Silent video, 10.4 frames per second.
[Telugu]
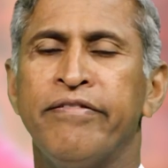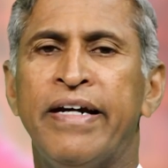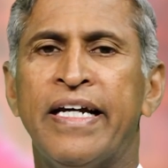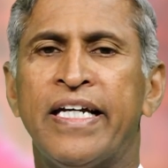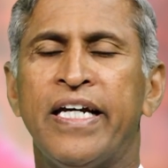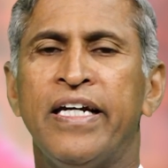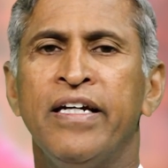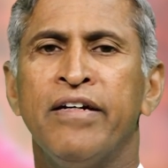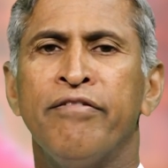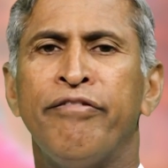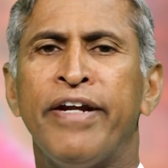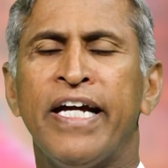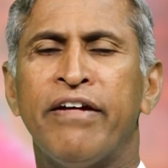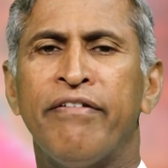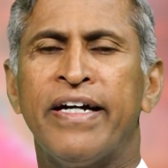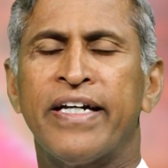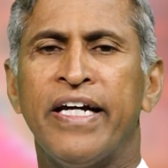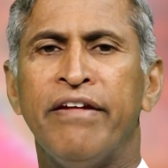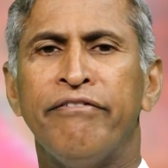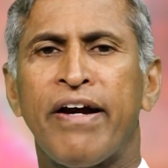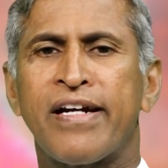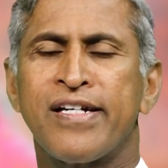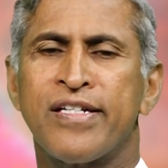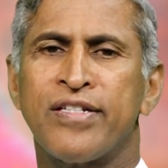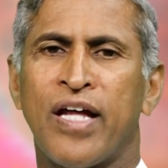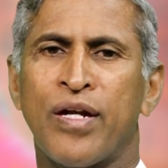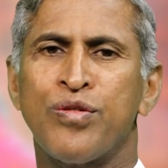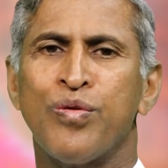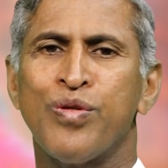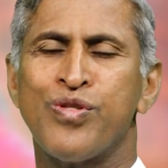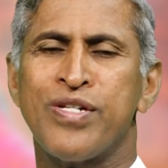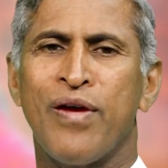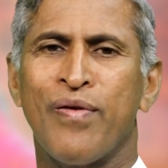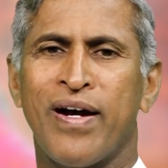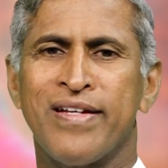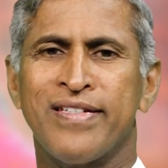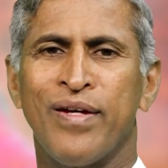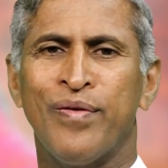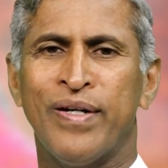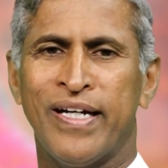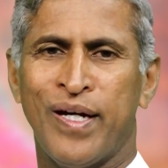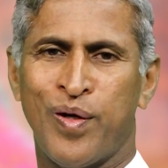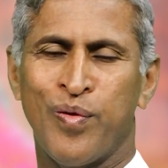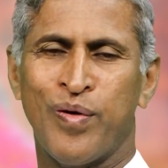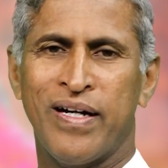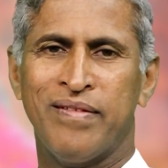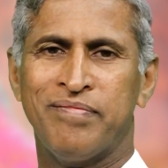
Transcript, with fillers: వీళ్ళకి ఫ్రీక్వెంట్గా ఇన్ఫెక్షన్స్ తరచూ వచ్చే అవకాశాలు ఉంటాయి ఎక్కువగా